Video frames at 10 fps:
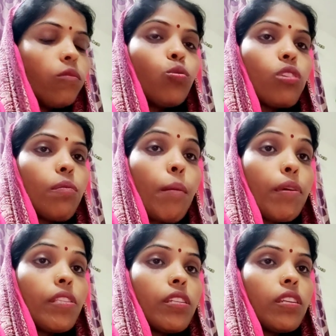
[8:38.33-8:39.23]
उसके पापा
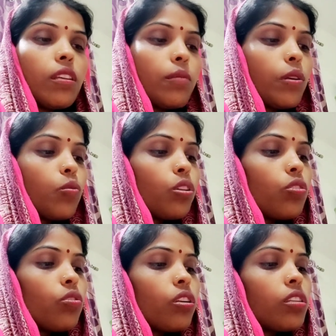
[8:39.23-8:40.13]
जी के लिए बनाऊंगी
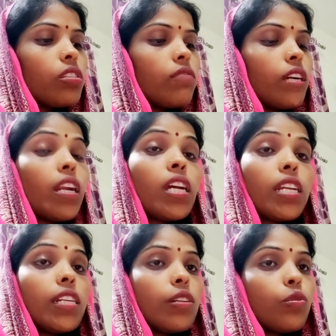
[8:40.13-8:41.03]
और किचन वगैरह
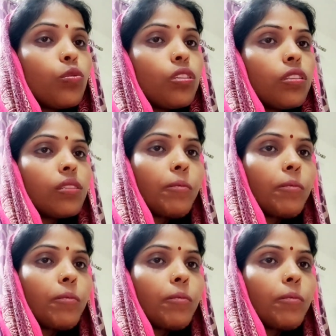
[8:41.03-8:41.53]
क्लीन करूंगी